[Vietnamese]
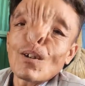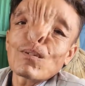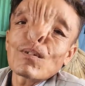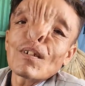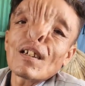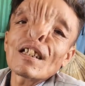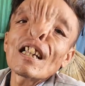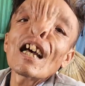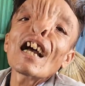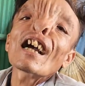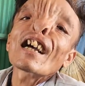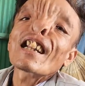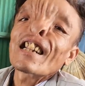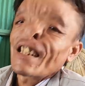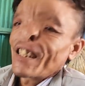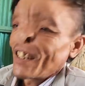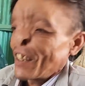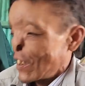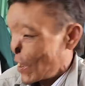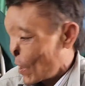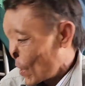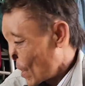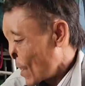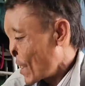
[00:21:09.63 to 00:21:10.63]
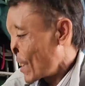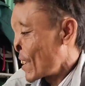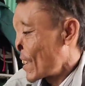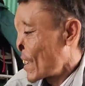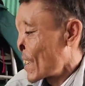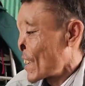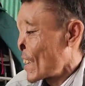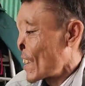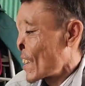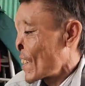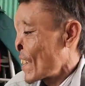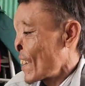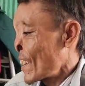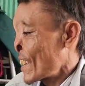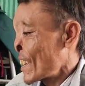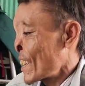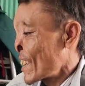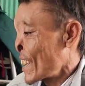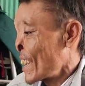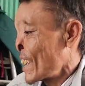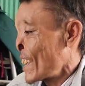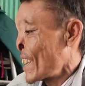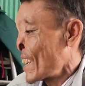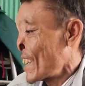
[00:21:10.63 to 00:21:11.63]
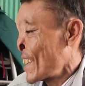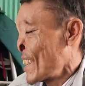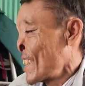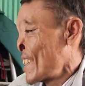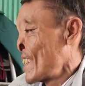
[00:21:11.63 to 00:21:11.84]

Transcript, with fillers: chút nó tắt cái đây để tao nó nói cho nha